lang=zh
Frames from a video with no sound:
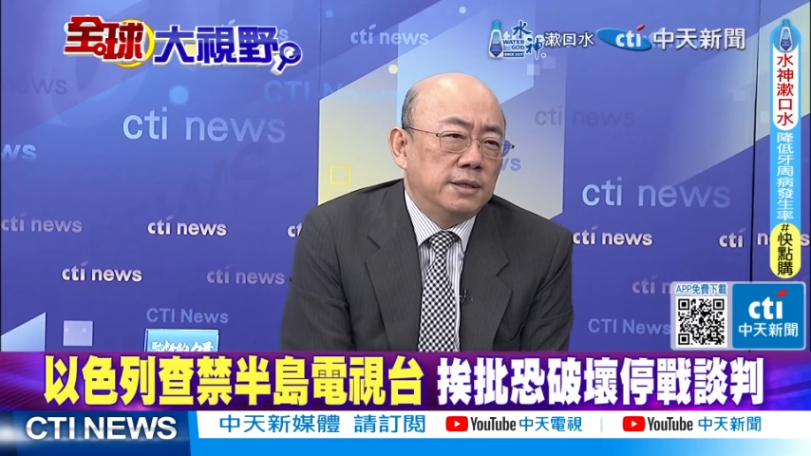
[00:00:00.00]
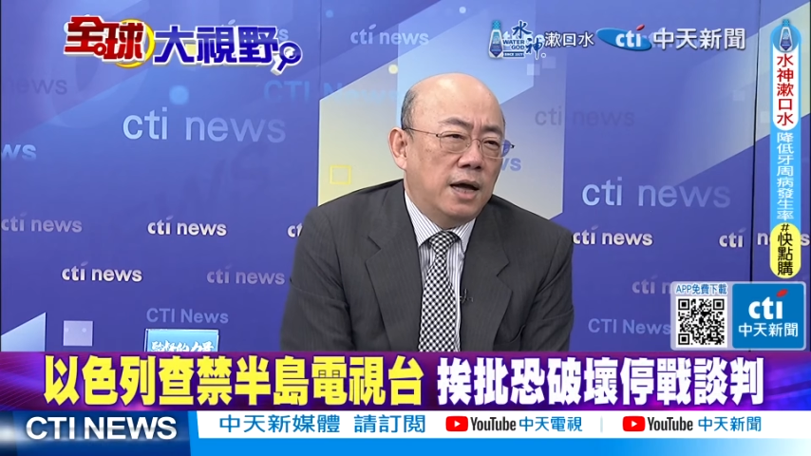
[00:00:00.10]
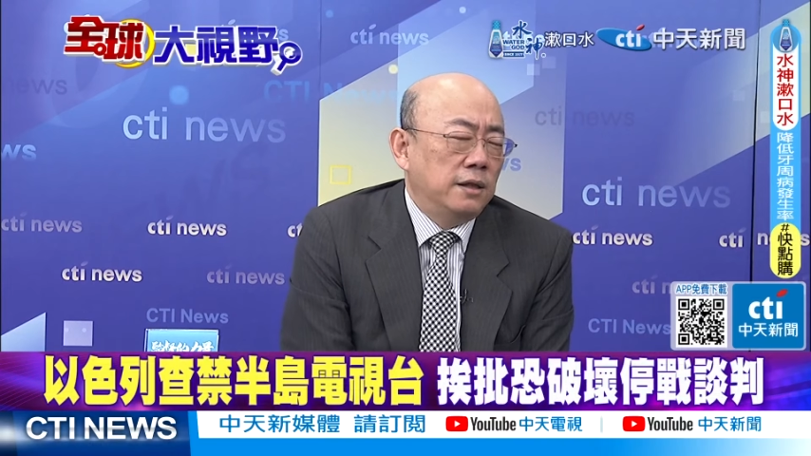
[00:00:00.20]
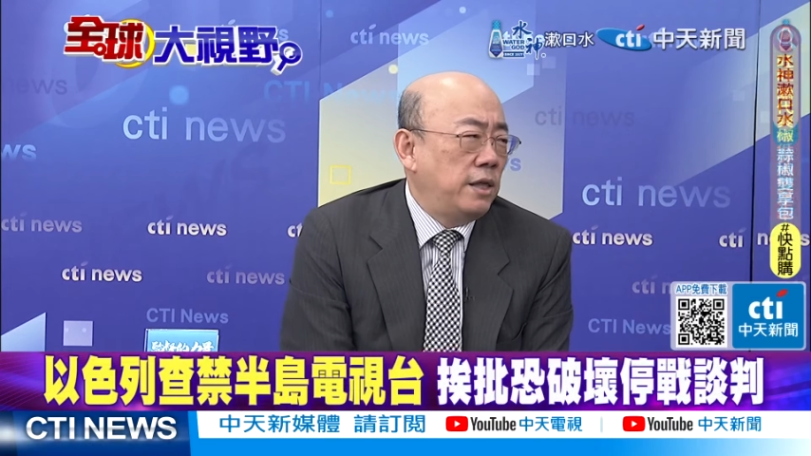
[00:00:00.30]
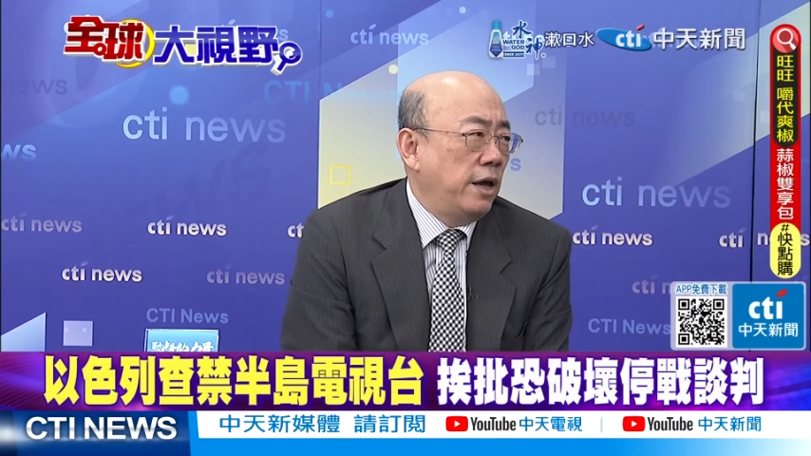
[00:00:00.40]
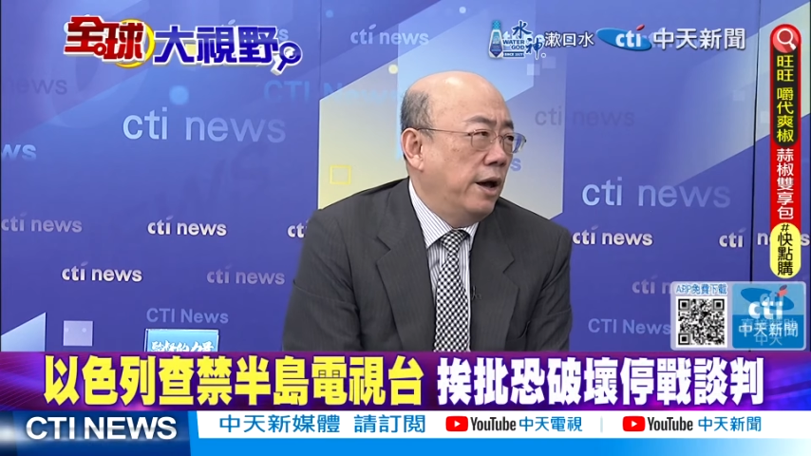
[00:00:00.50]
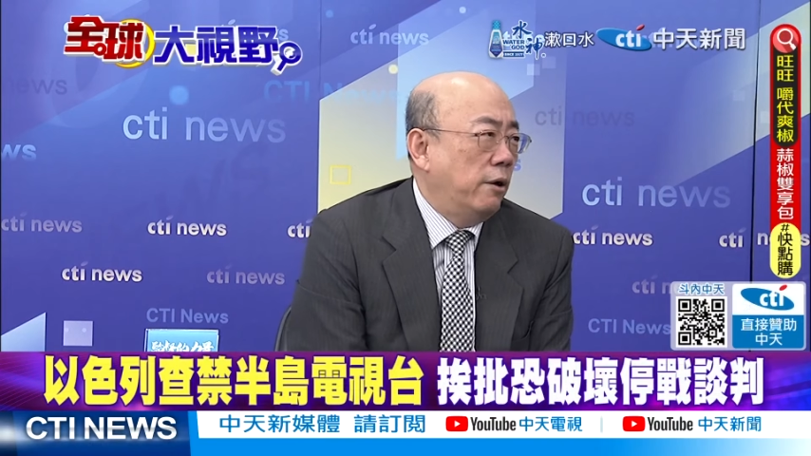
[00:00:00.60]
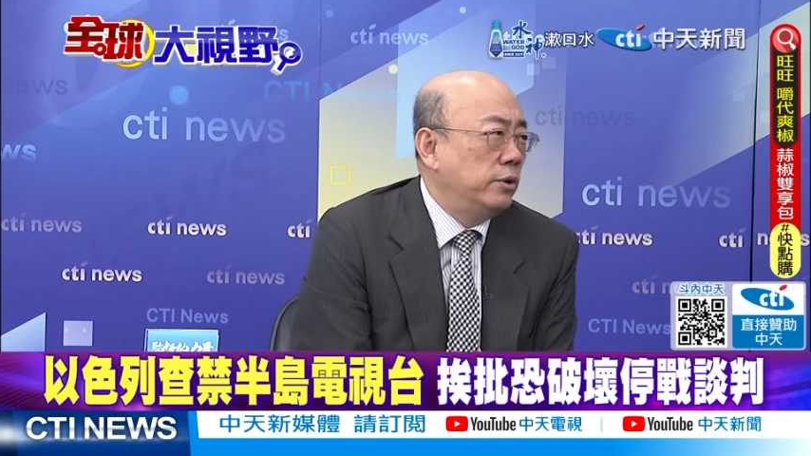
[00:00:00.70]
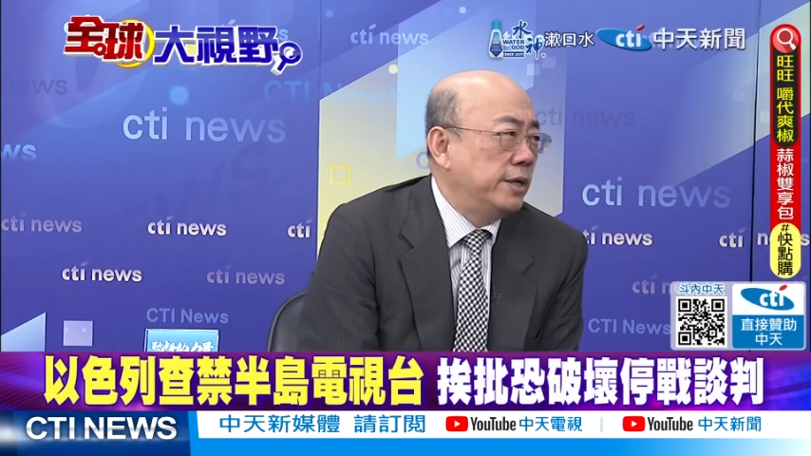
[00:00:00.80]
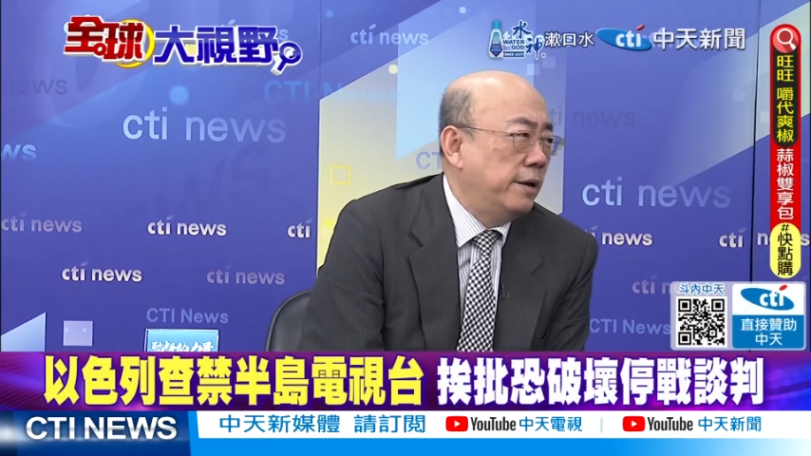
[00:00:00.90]
当
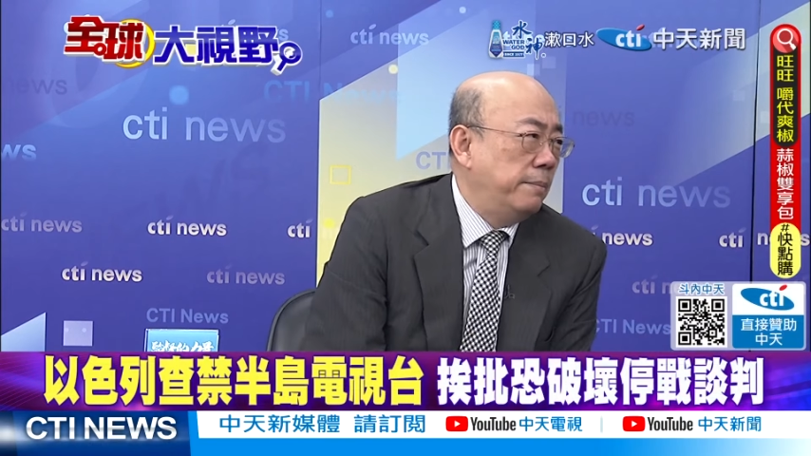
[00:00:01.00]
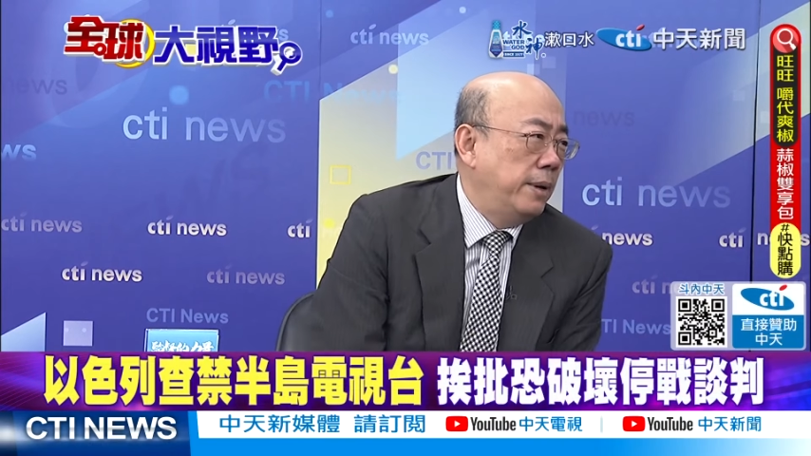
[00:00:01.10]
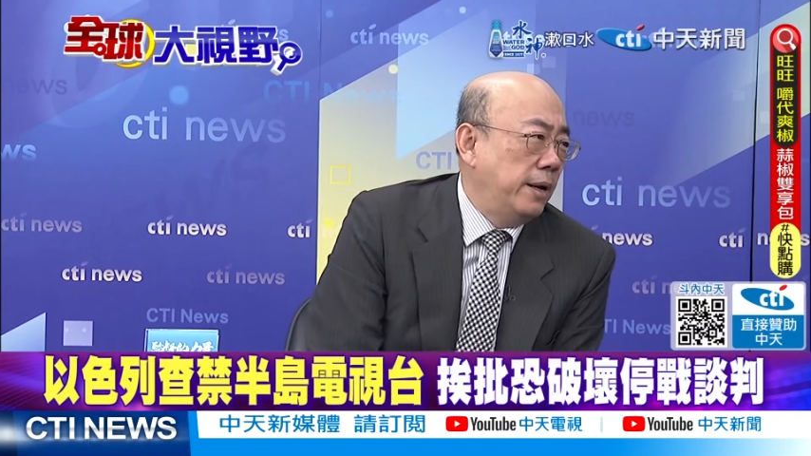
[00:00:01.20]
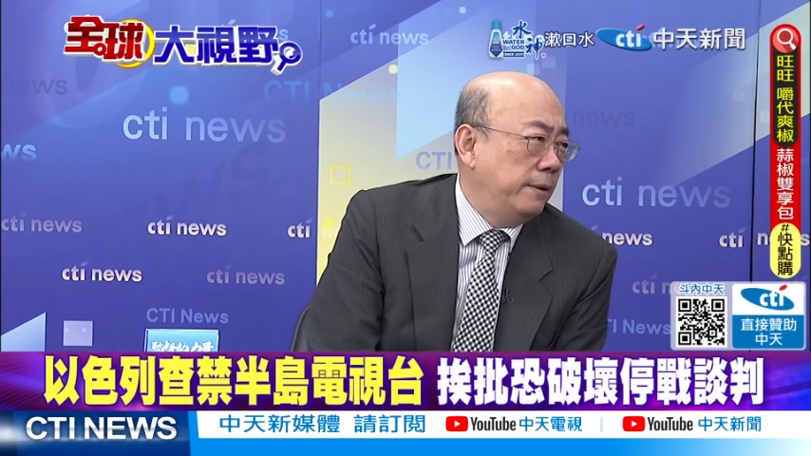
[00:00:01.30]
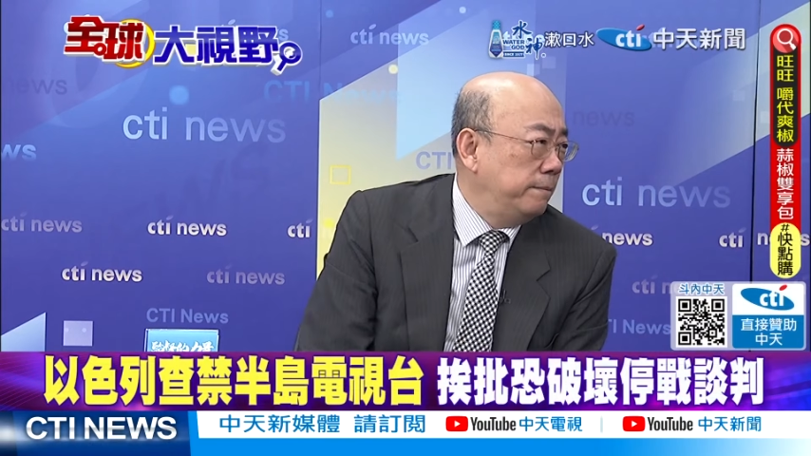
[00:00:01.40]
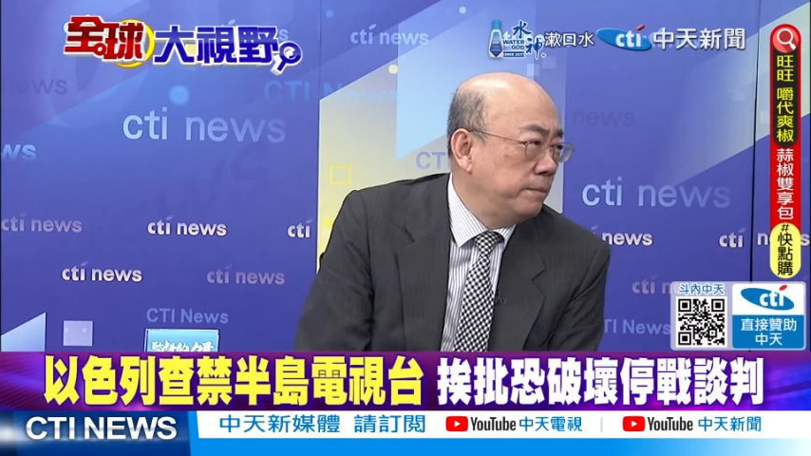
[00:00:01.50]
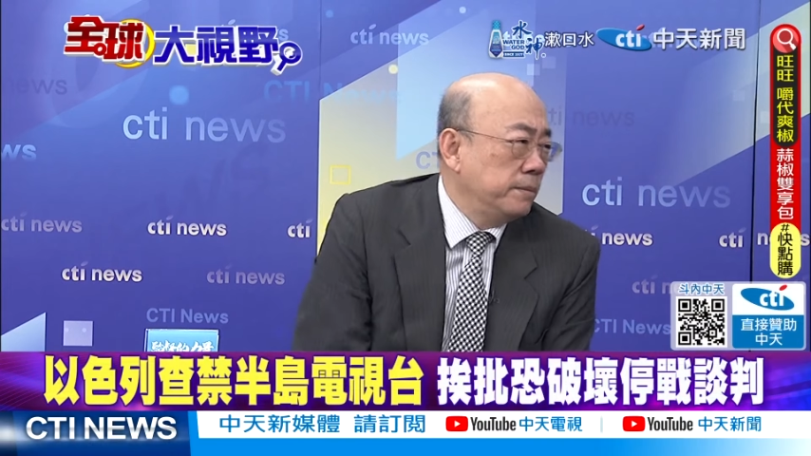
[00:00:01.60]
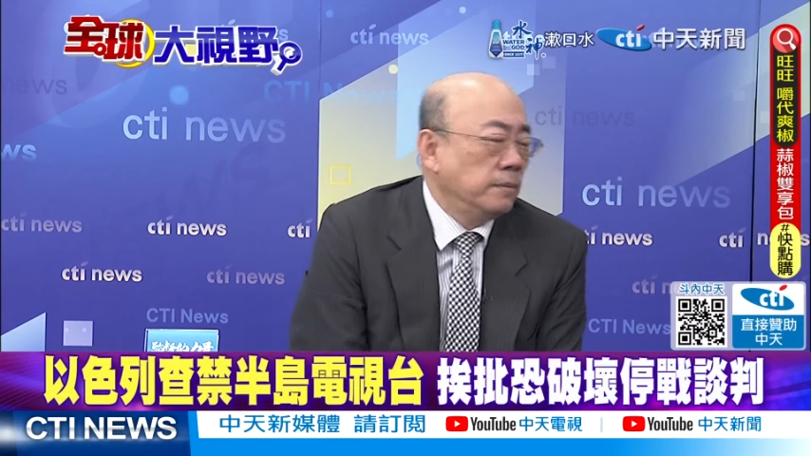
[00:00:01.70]
调人嘛，对，